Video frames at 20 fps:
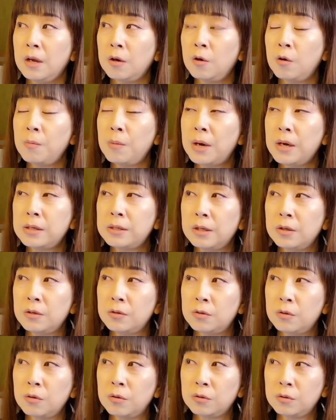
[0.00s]

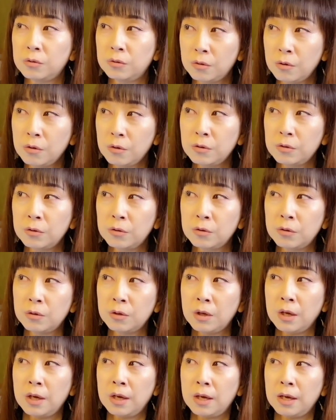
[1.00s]
コマーシャルソングをその
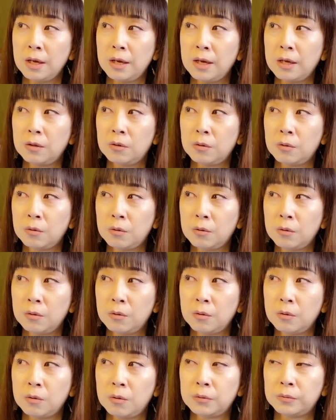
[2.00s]
えっ、ー、
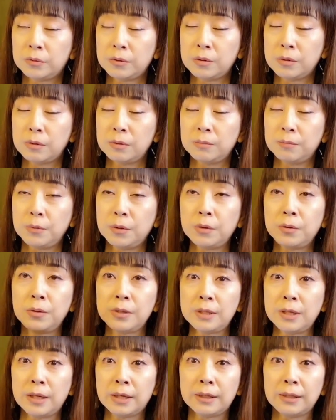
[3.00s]
と
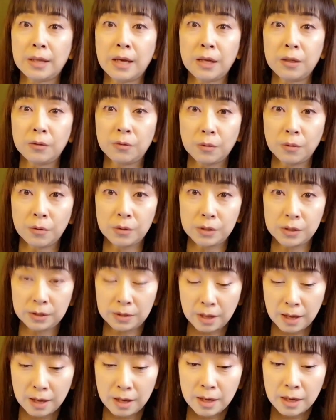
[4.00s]
プロデューサーが担当し
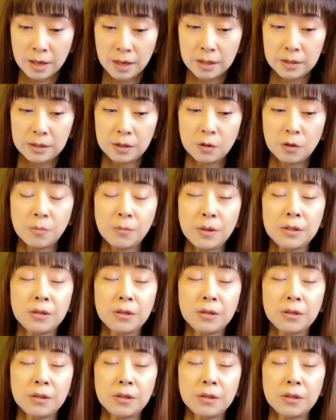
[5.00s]
てじゃあコマー